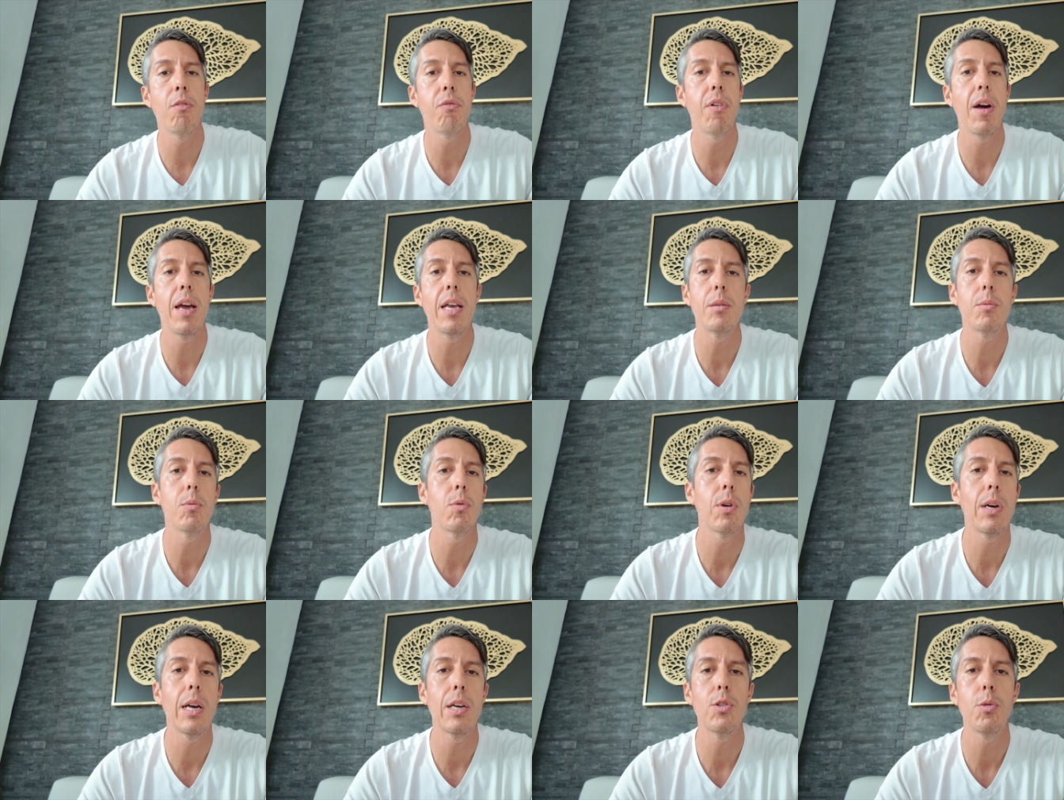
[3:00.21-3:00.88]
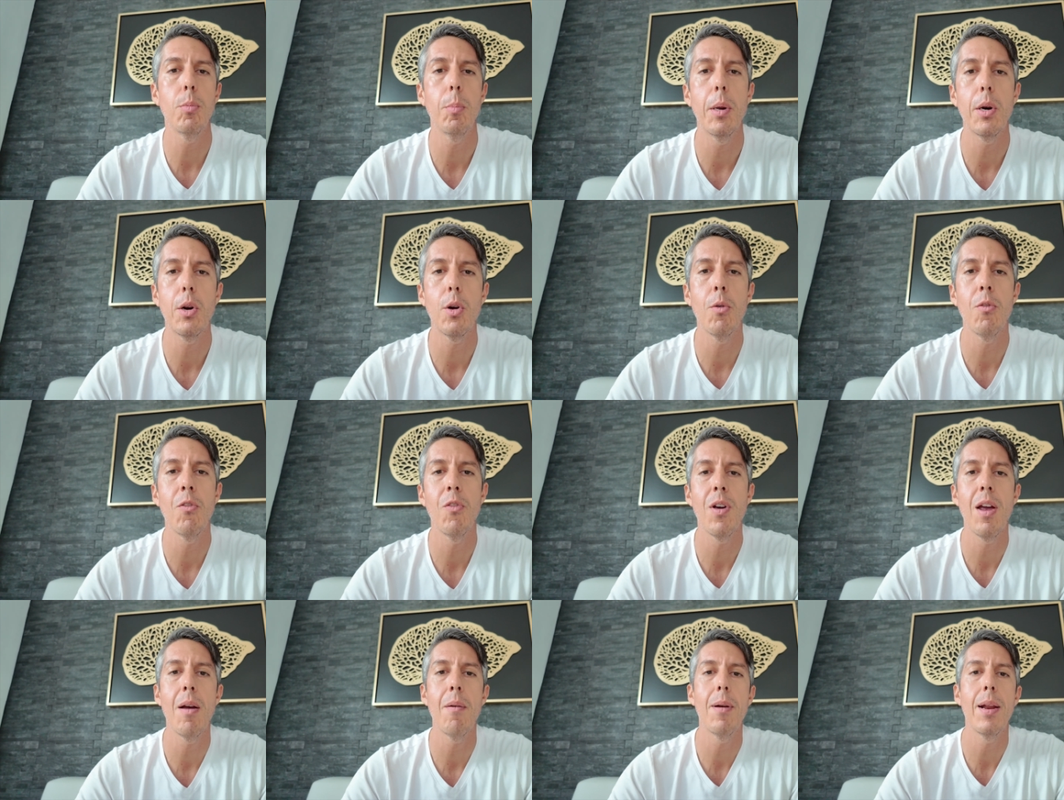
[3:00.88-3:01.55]
en Facebook que es súper
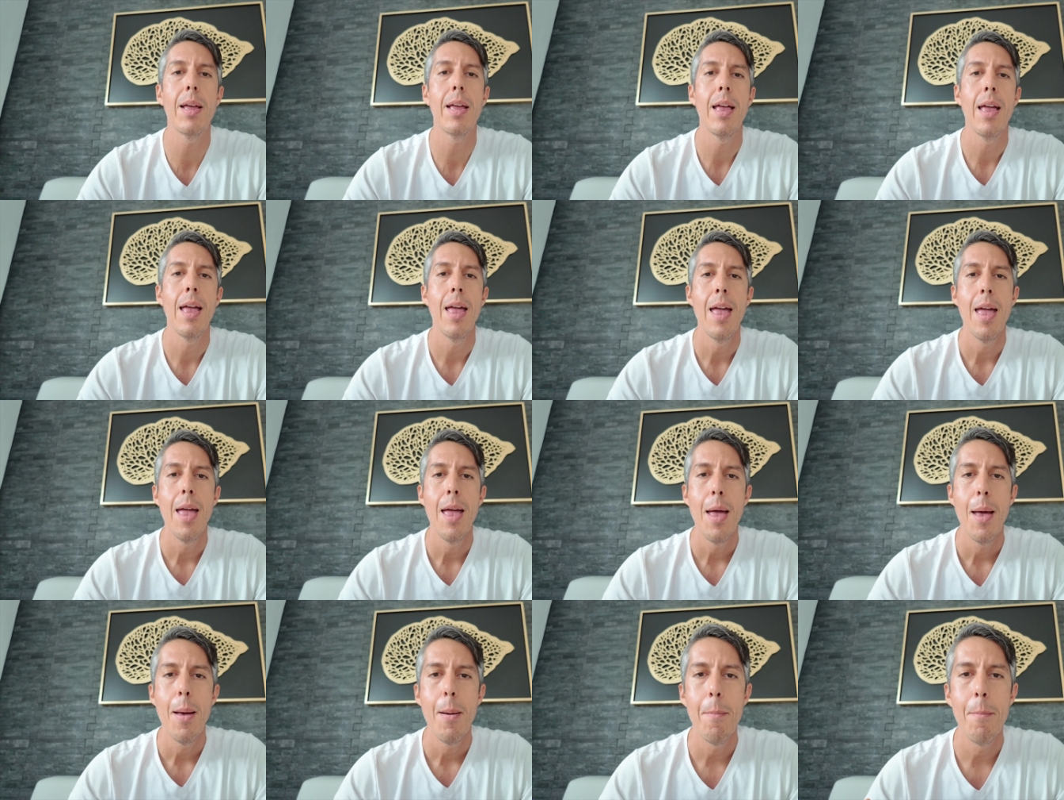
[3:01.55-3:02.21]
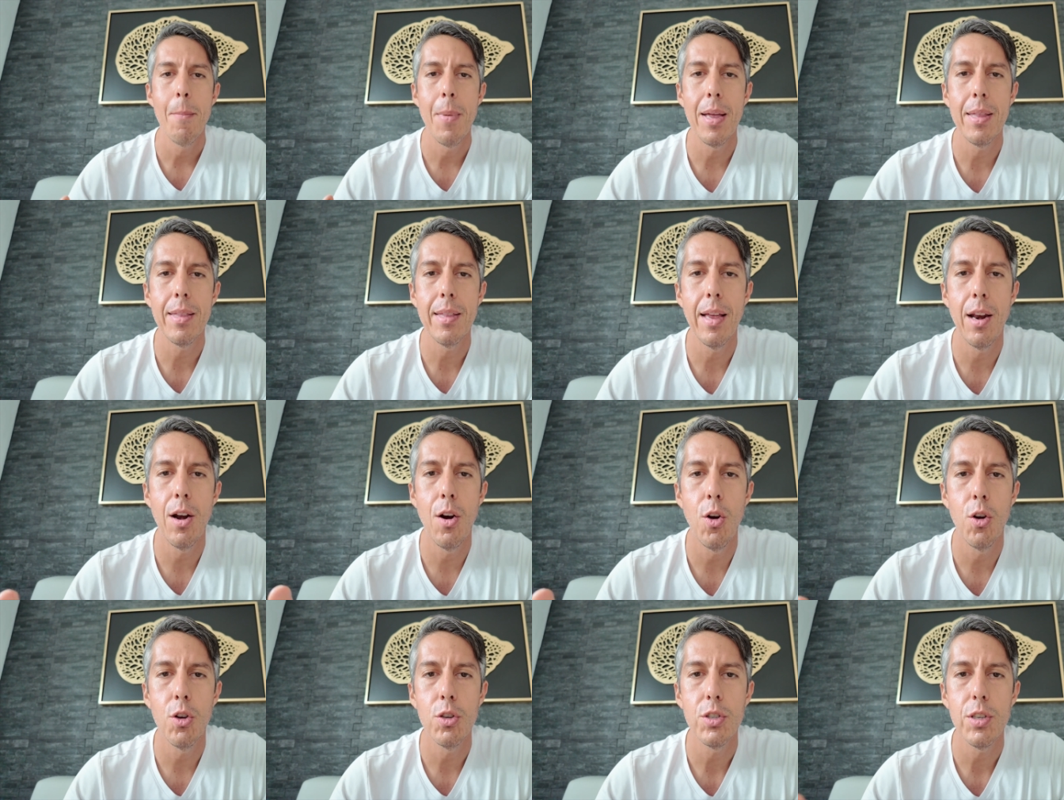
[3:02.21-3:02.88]
confiable,
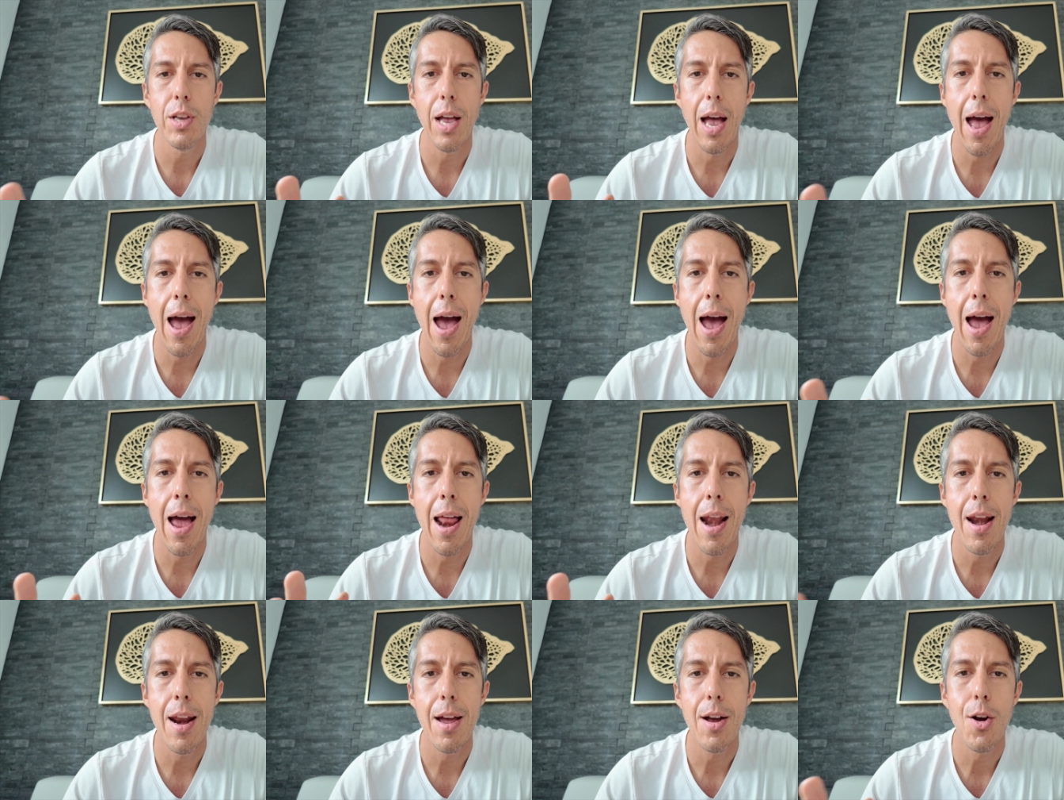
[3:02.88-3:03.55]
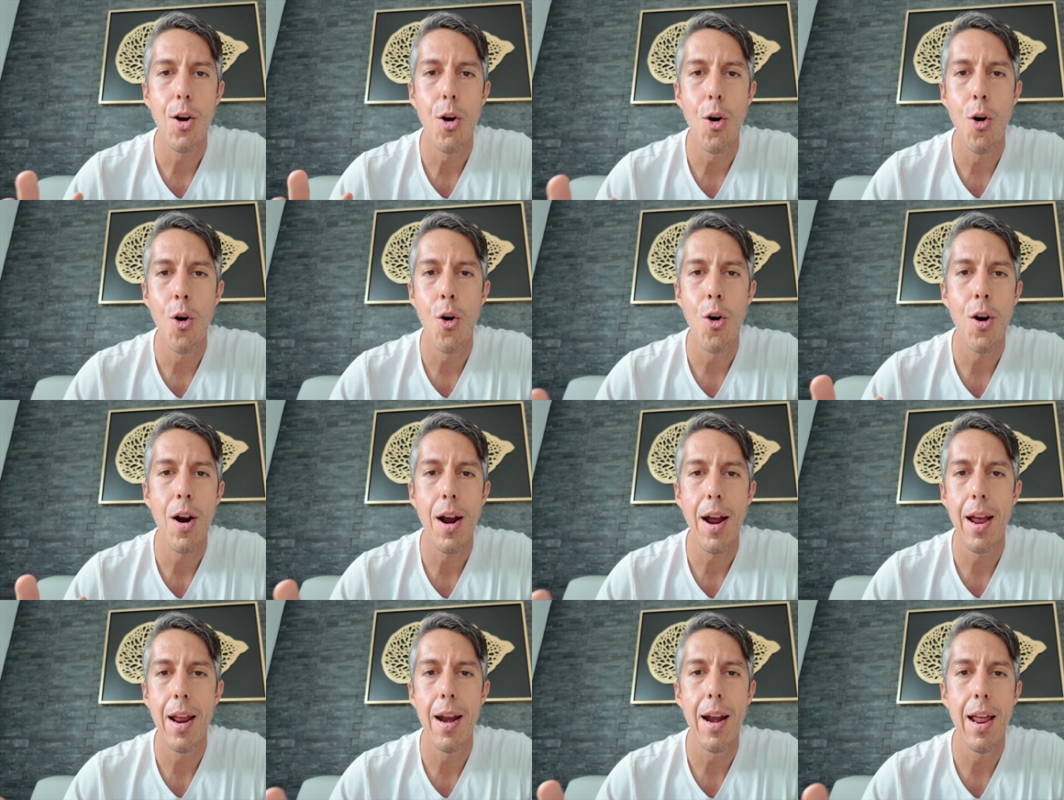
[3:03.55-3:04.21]
mételos al
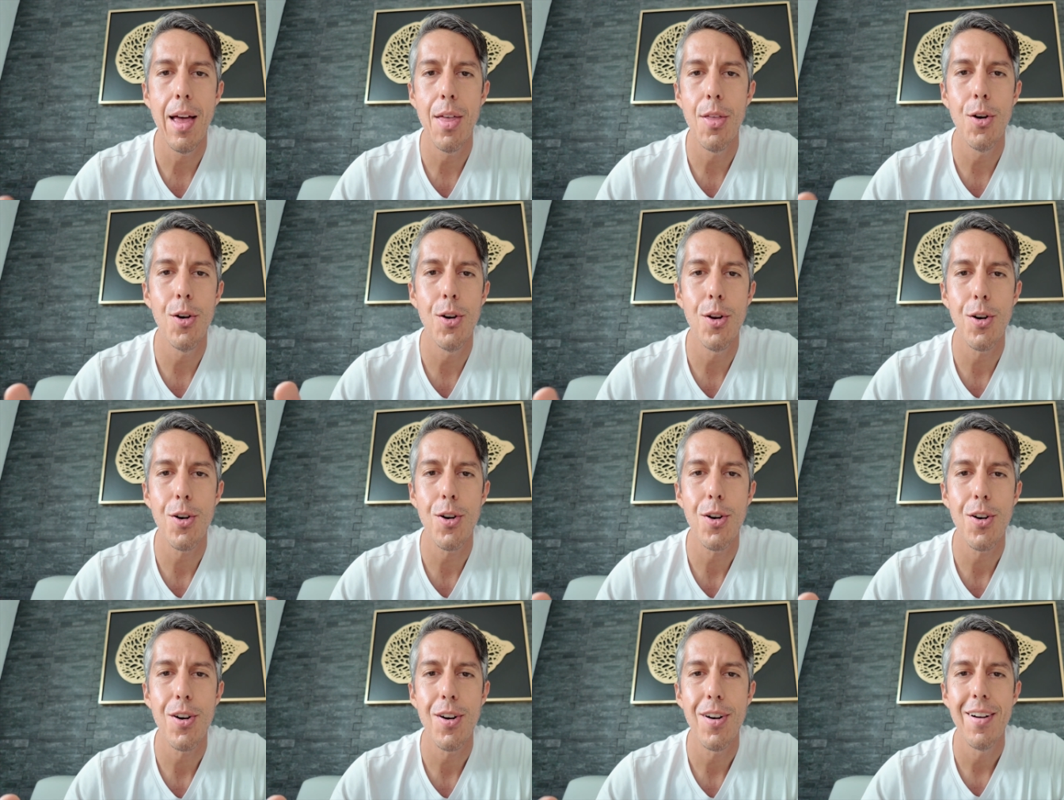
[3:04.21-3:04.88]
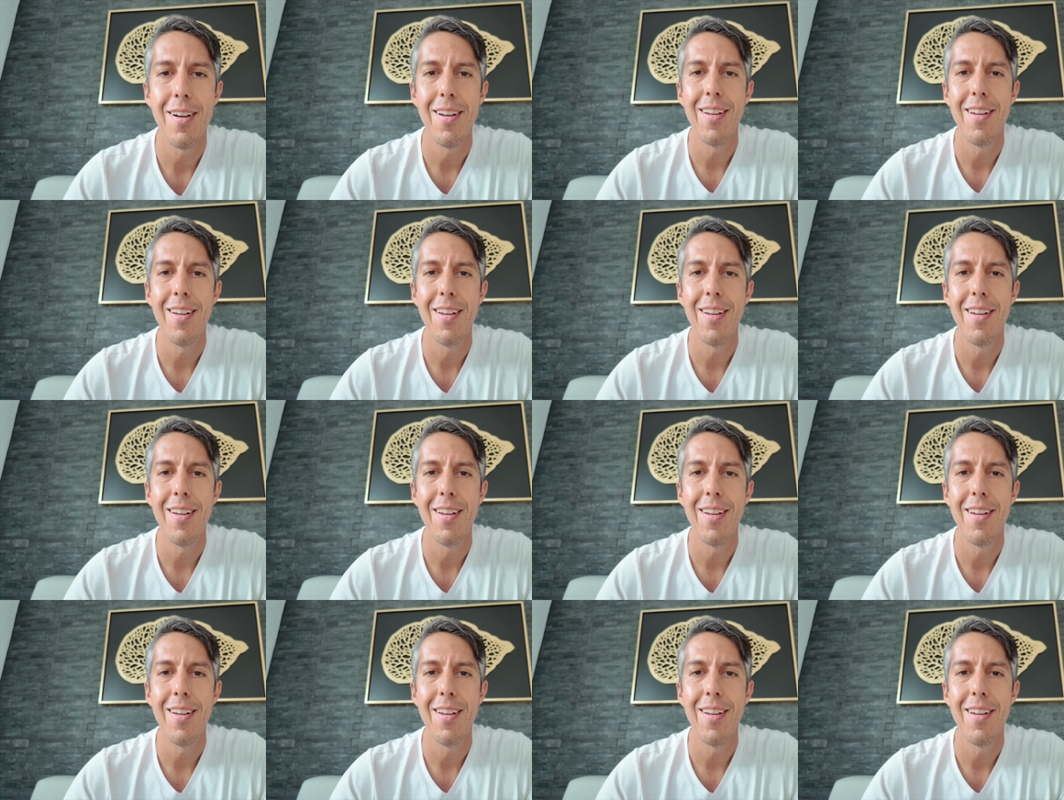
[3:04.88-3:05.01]
congelador.